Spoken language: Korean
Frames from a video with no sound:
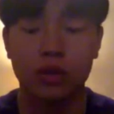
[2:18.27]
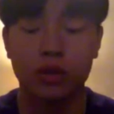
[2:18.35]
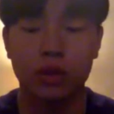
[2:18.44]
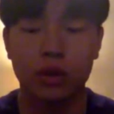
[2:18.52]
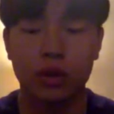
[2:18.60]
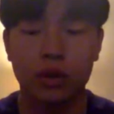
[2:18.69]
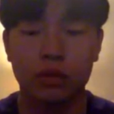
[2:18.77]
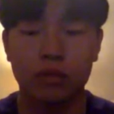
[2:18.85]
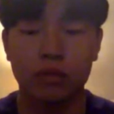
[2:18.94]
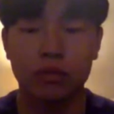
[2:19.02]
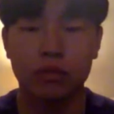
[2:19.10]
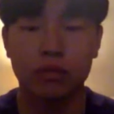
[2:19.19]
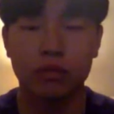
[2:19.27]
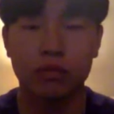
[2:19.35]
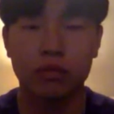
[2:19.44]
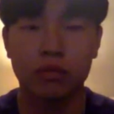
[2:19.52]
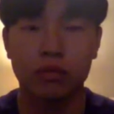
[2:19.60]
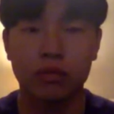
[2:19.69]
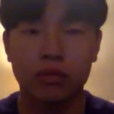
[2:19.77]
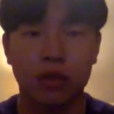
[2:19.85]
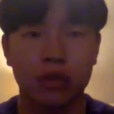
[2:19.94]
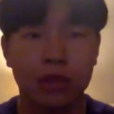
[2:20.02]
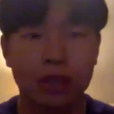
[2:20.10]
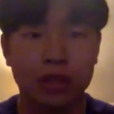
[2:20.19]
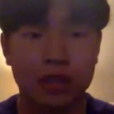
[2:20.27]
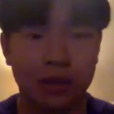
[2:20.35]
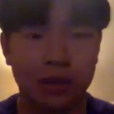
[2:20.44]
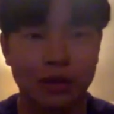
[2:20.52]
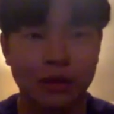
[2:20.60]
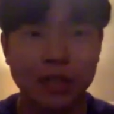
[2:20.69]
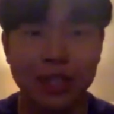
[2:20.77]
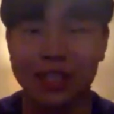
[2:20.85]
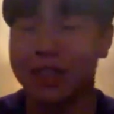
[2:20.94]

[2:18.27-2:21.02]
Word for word: 어, You wanna get something from my car? 어, 잠, 잠시만요. No,